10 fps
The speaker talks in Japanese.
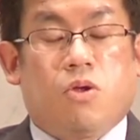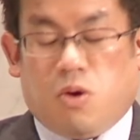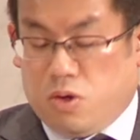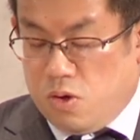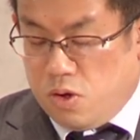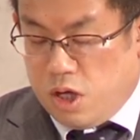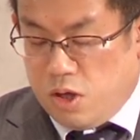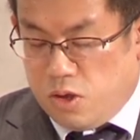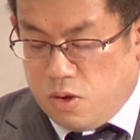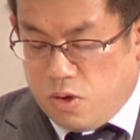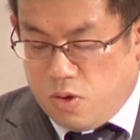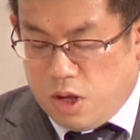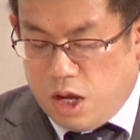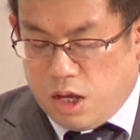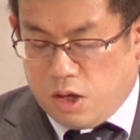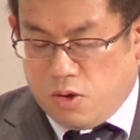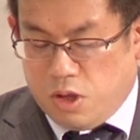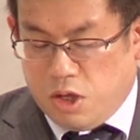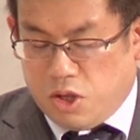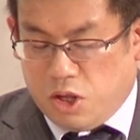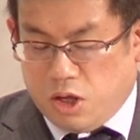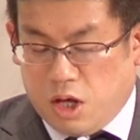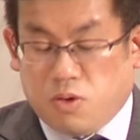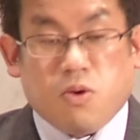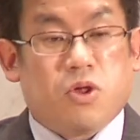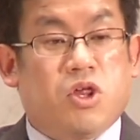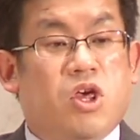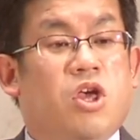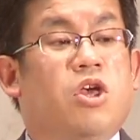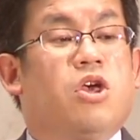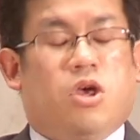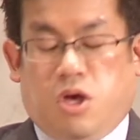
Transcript: 東京キリスト教大学に進学をし、